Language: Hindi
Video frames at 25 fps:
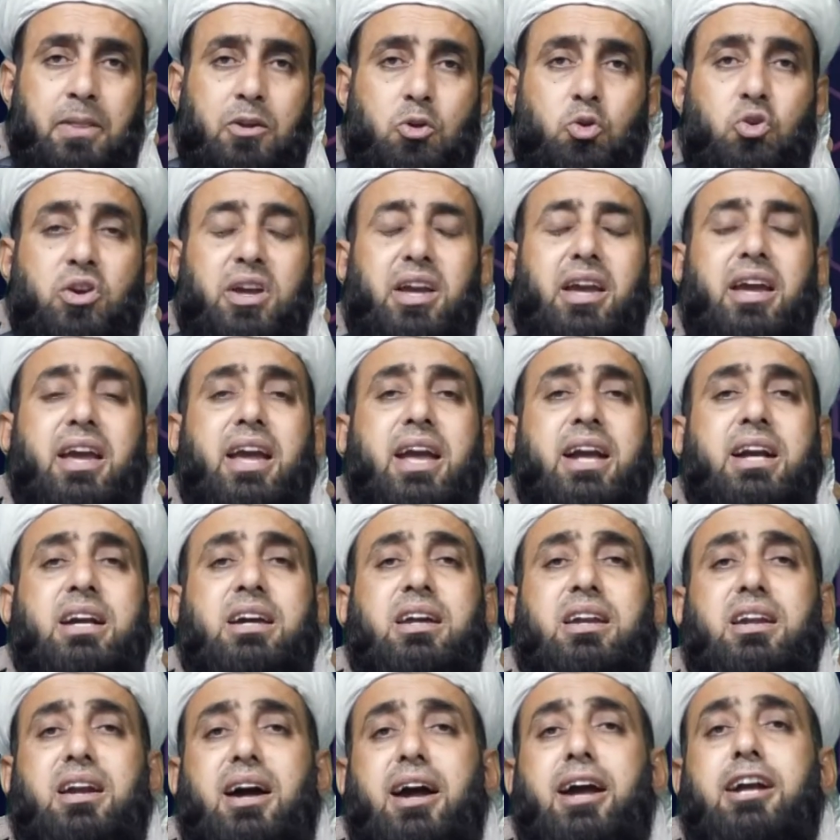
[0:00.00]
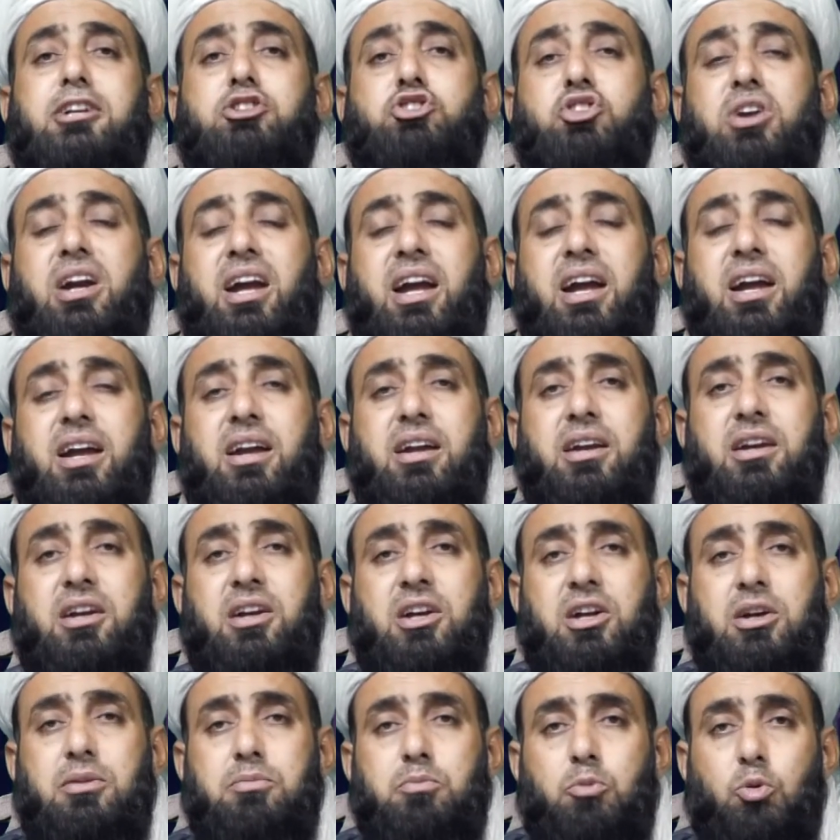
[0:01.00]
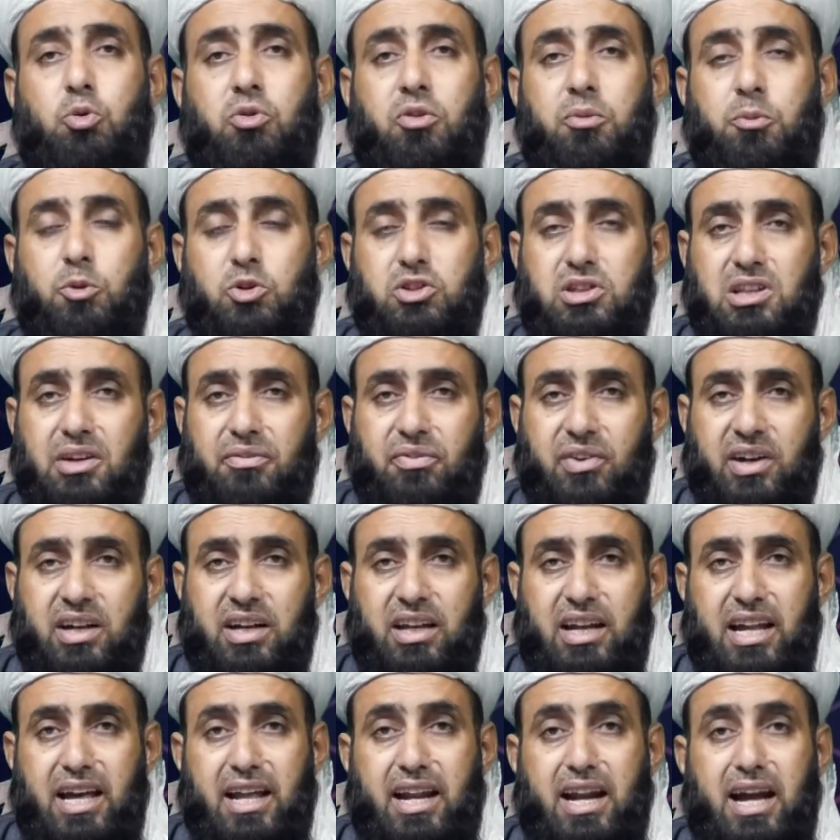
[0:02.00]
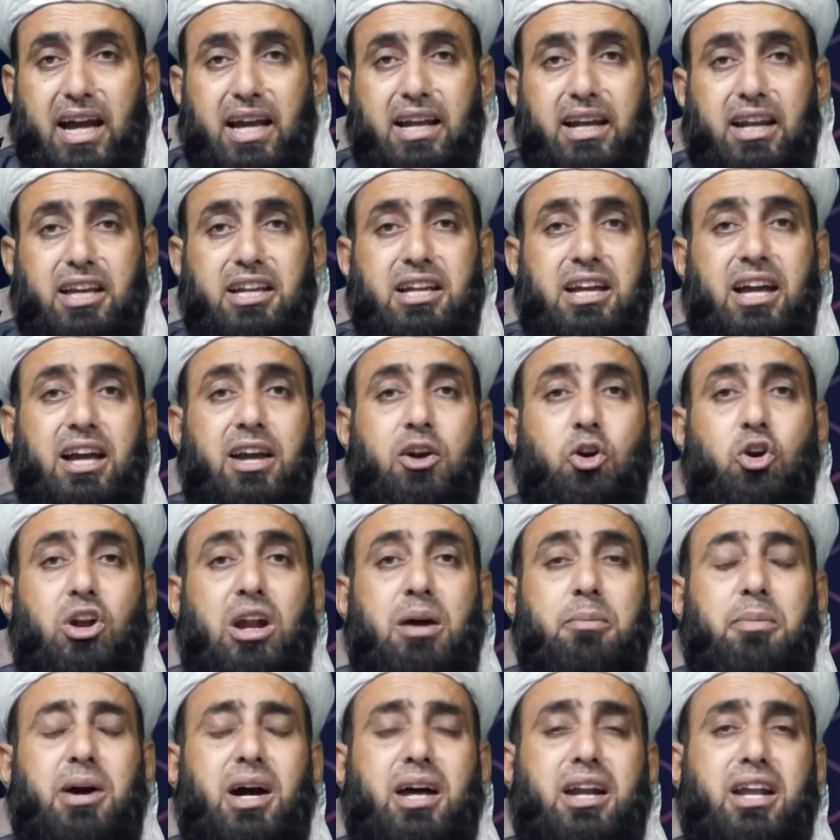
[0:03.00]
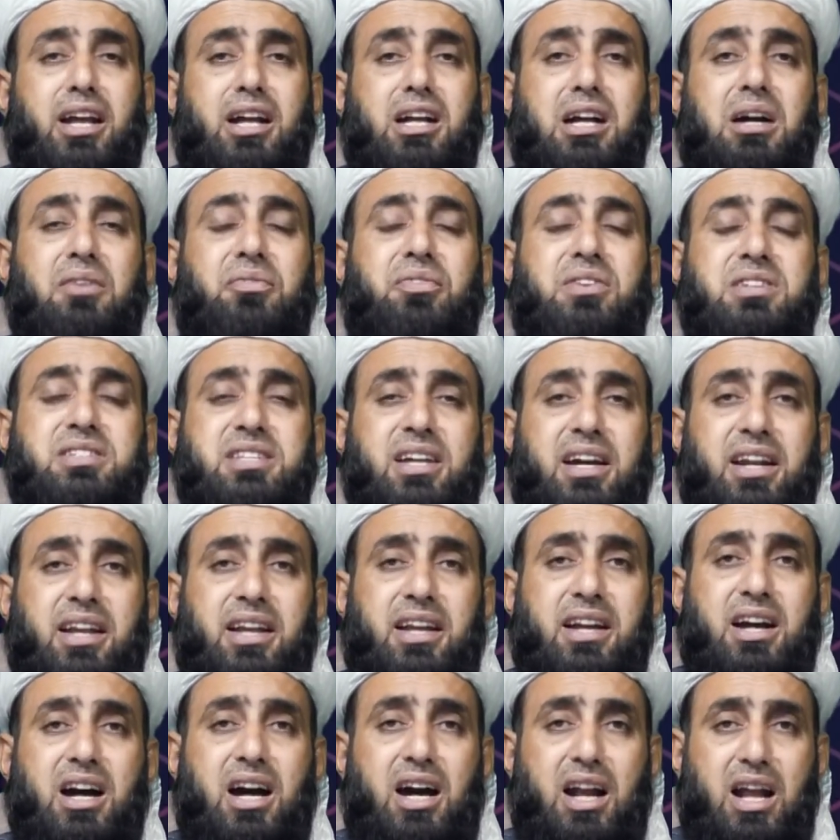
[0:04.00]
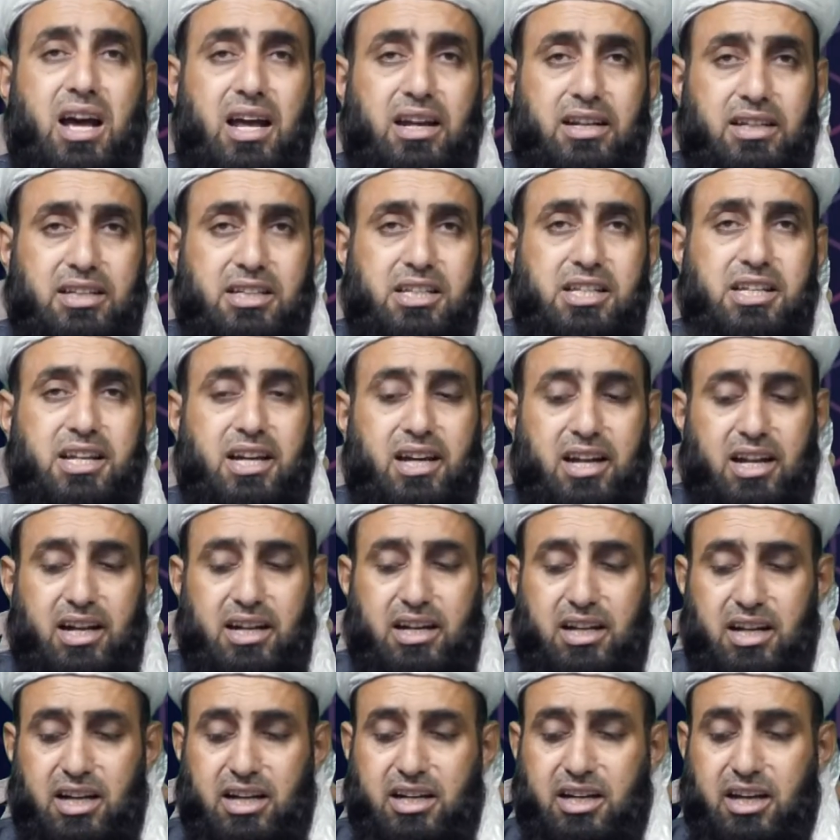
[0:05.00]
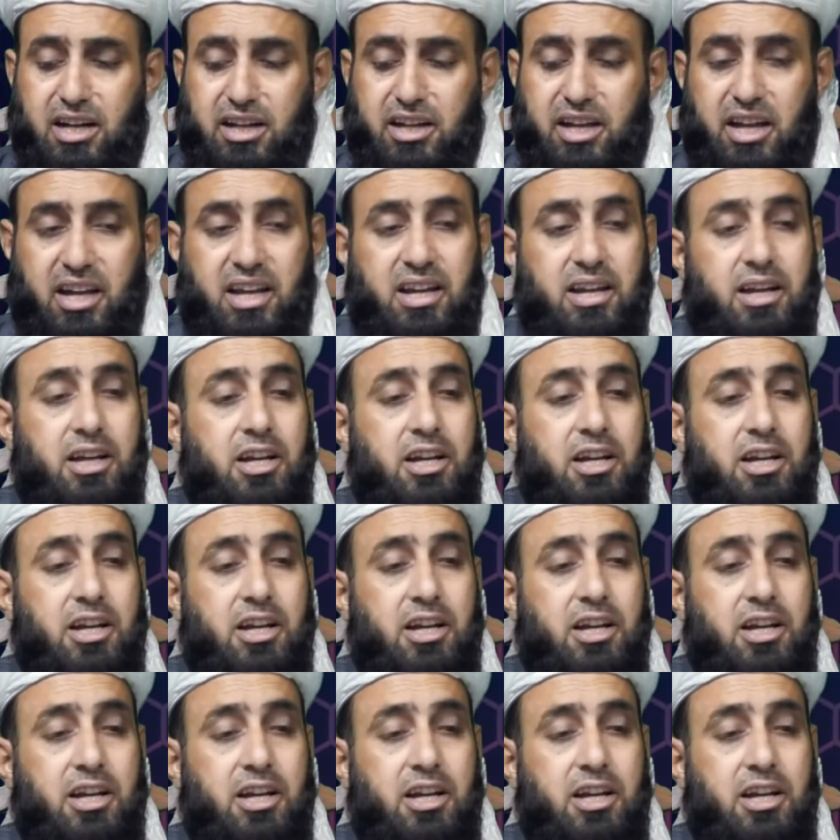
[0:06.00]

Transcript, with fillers: कोई एक राय जो है वो मुतफ़ल राय नहीं है ओलमा ने काफ़ी सारी आरा लिखी हैं अलग अलग करके